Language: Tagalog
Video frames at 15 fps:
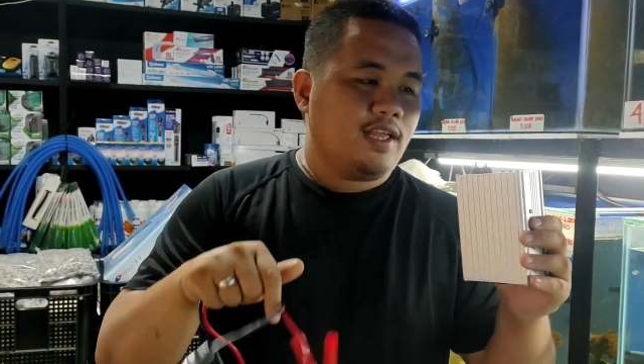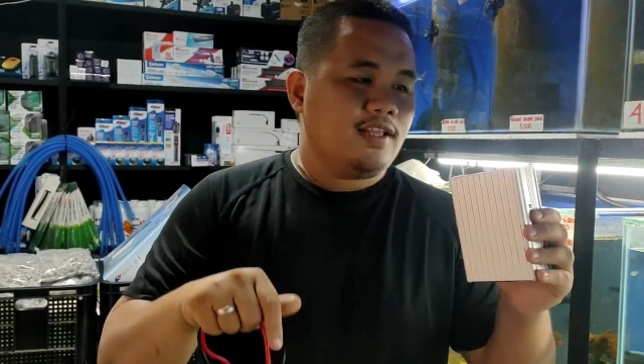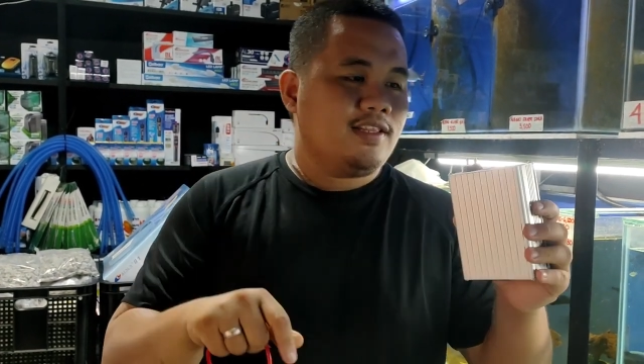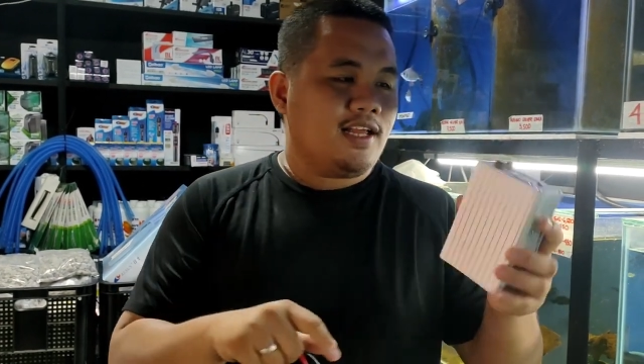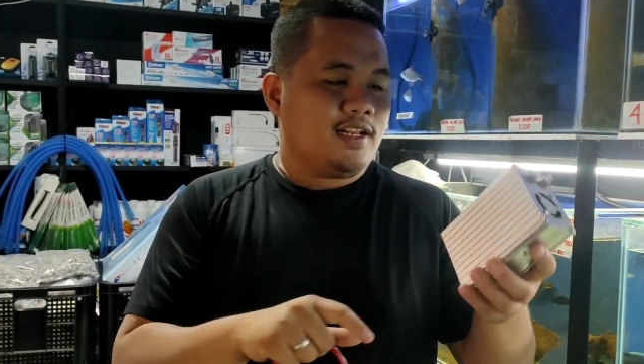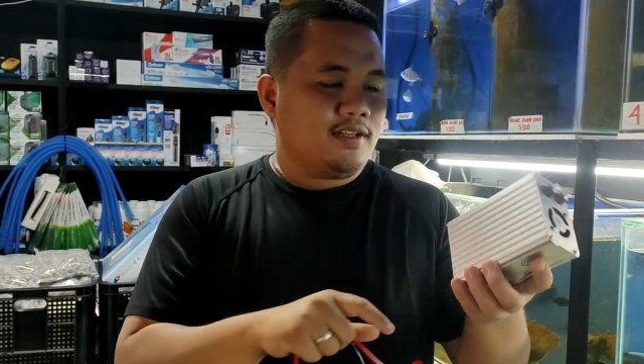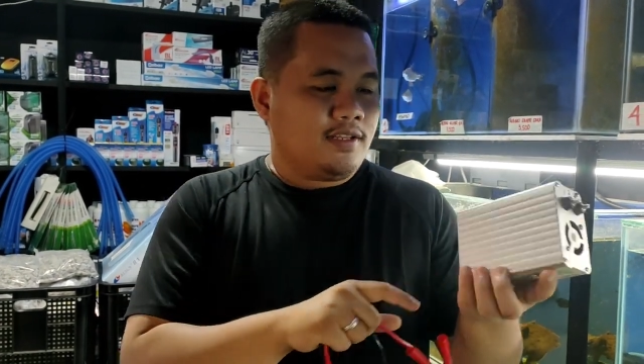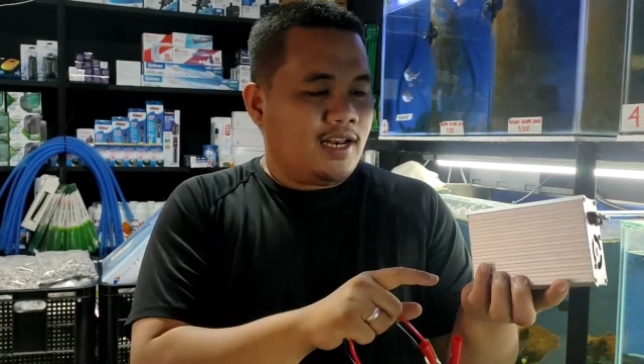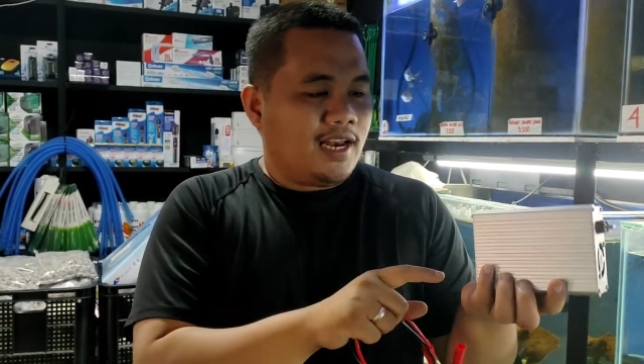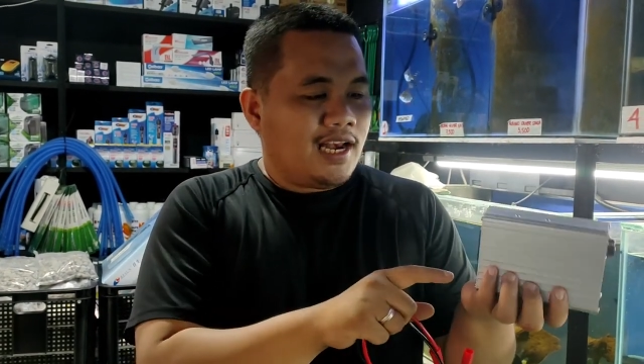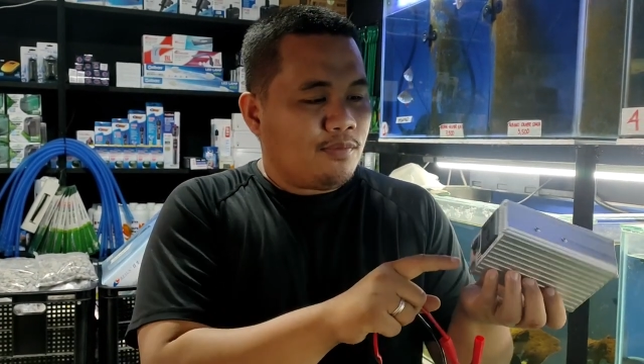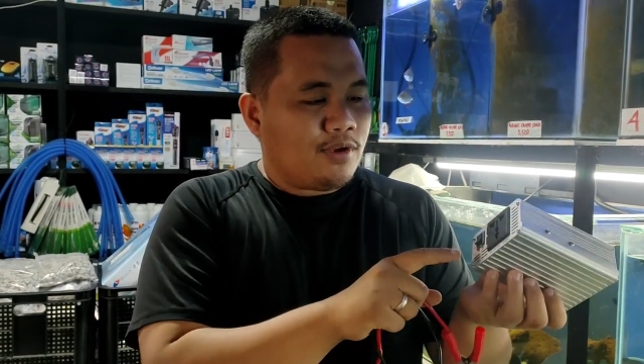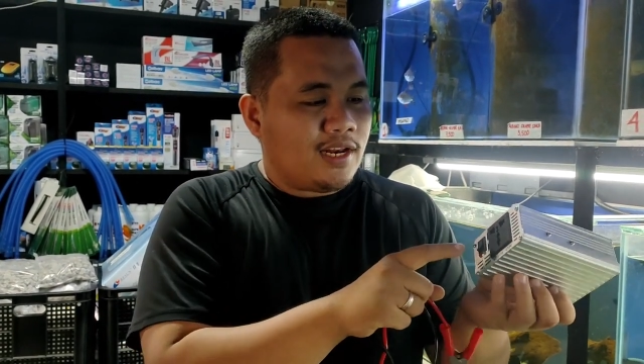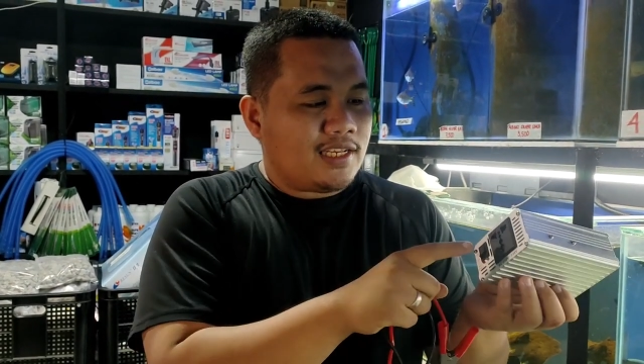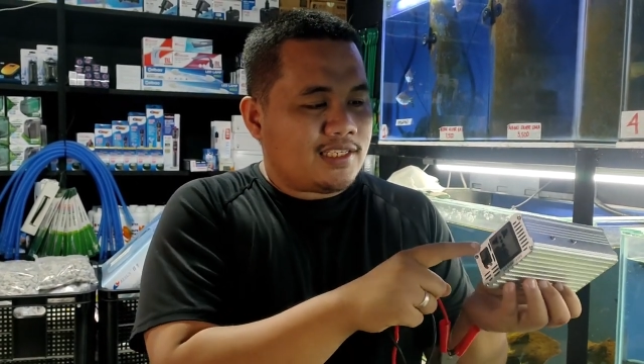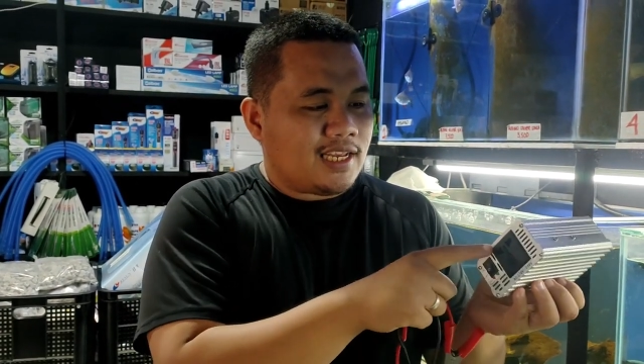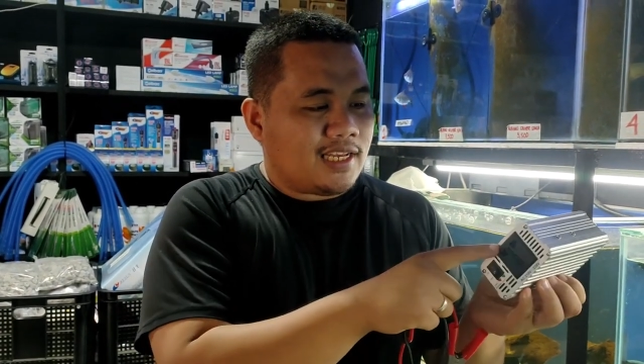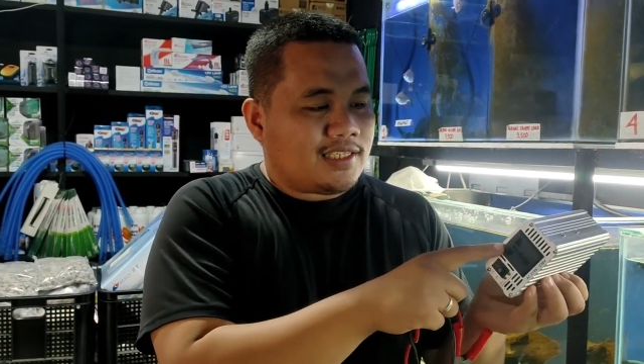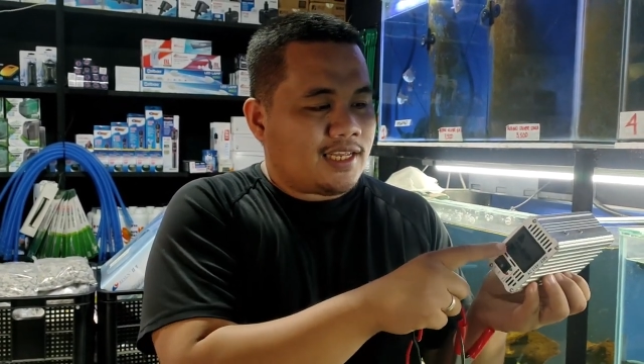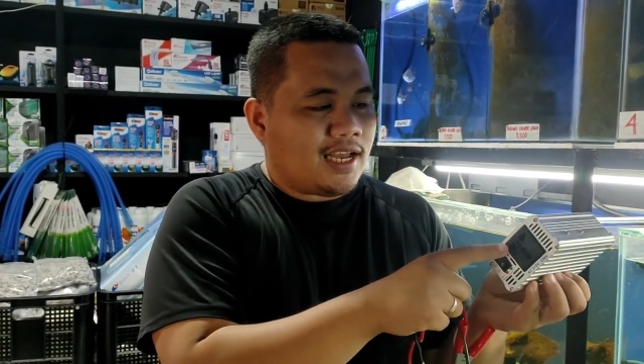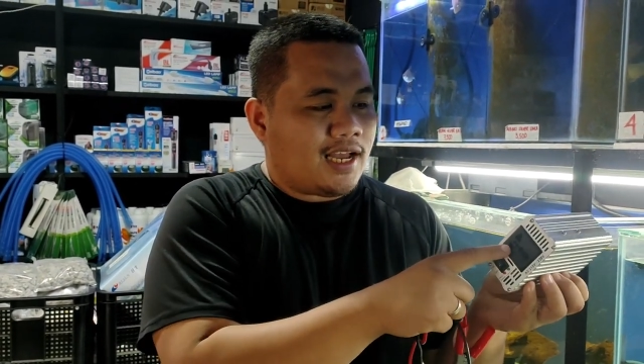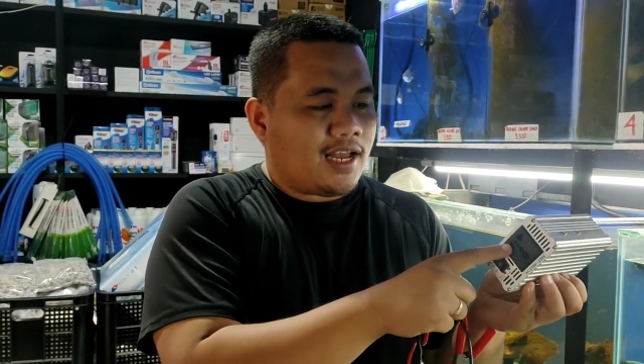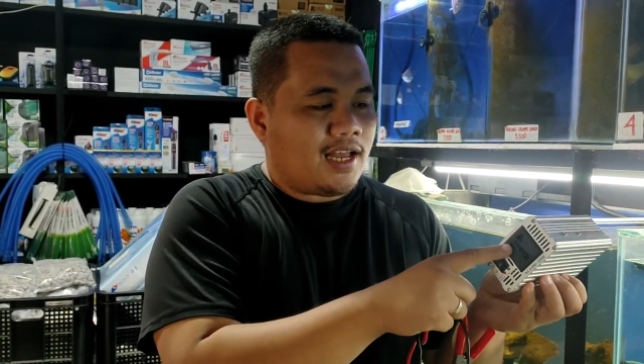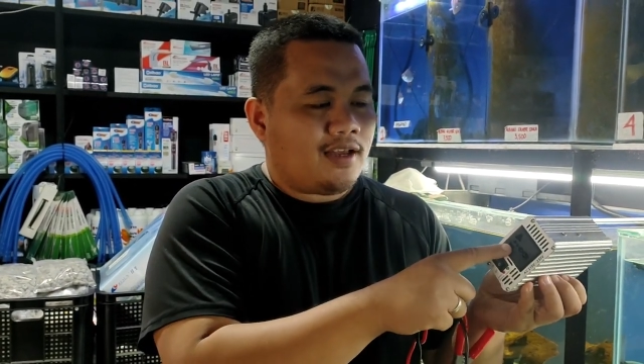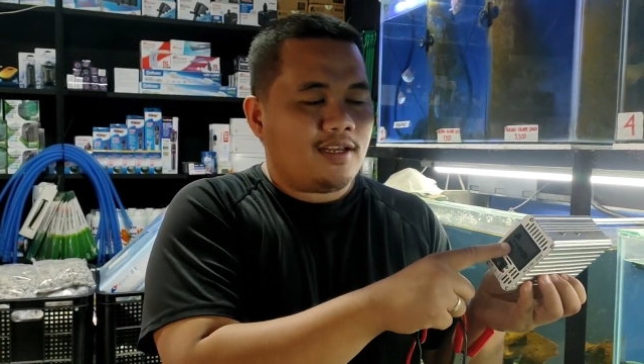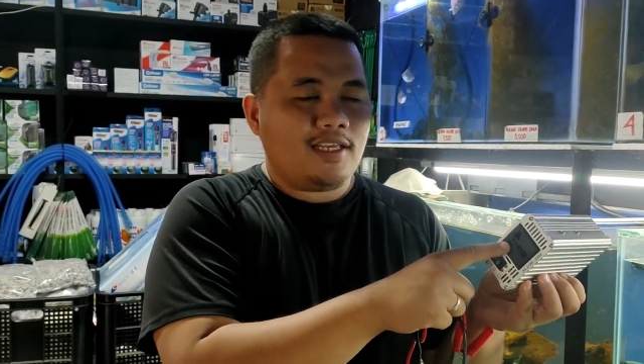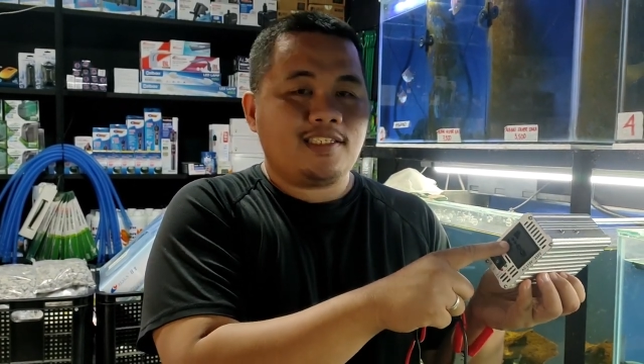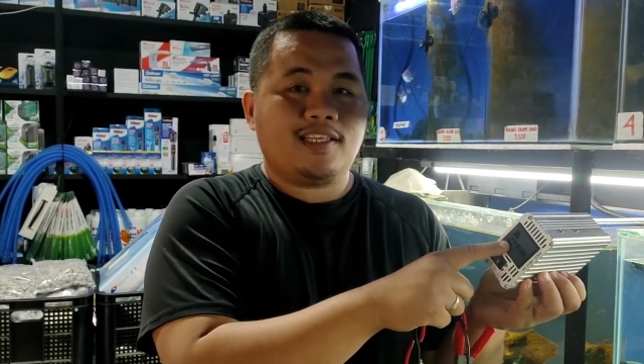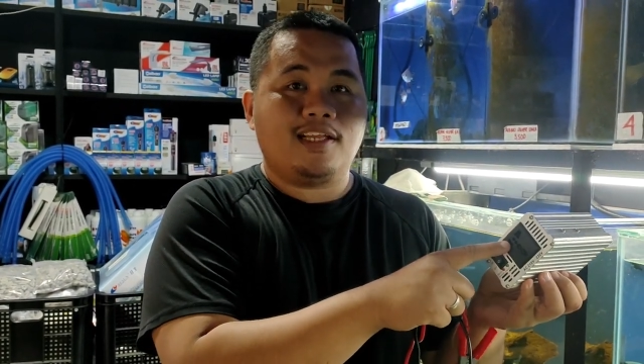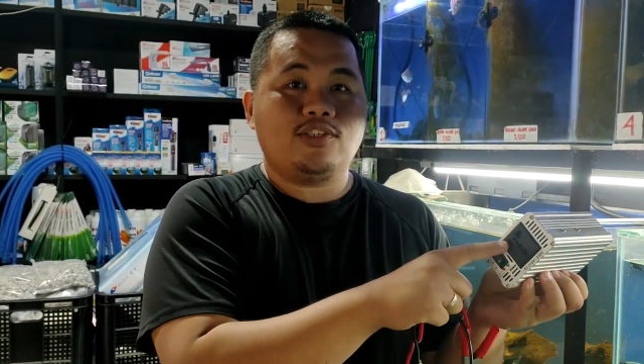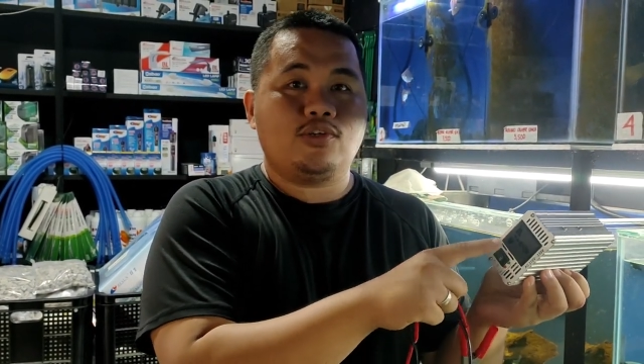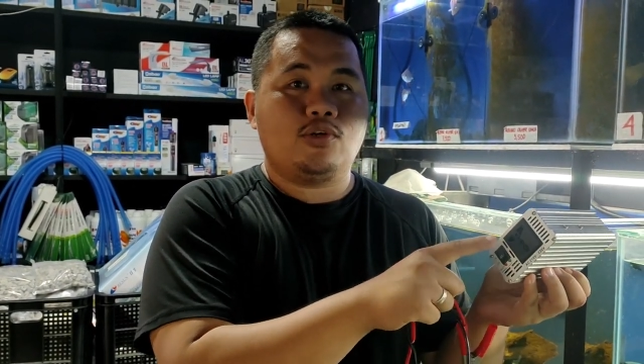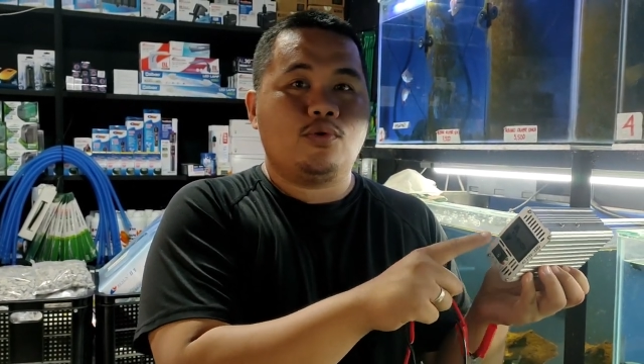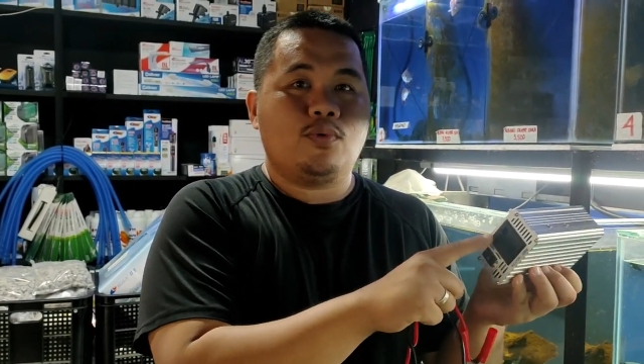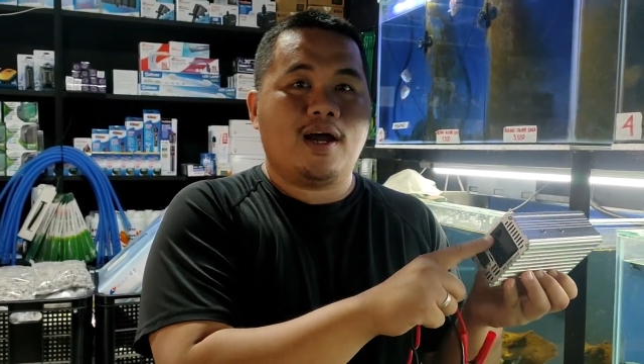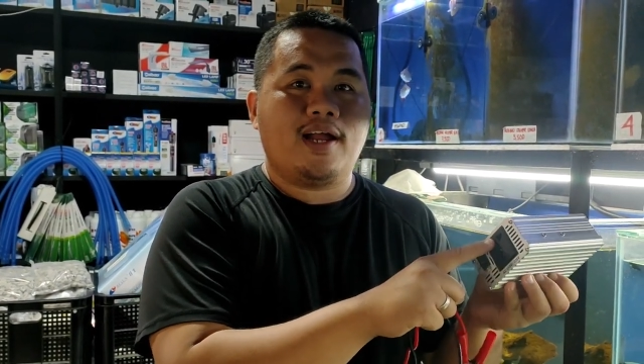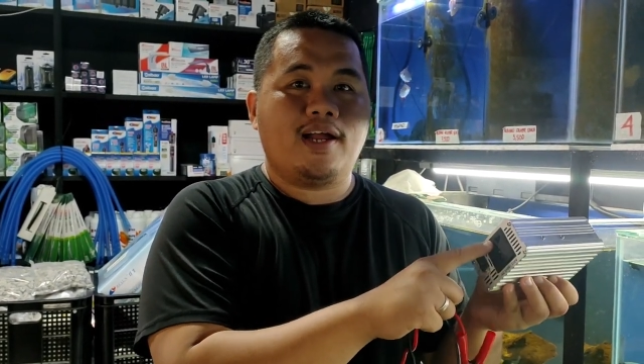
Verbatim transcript: and then green na mo ginasaksak ang extension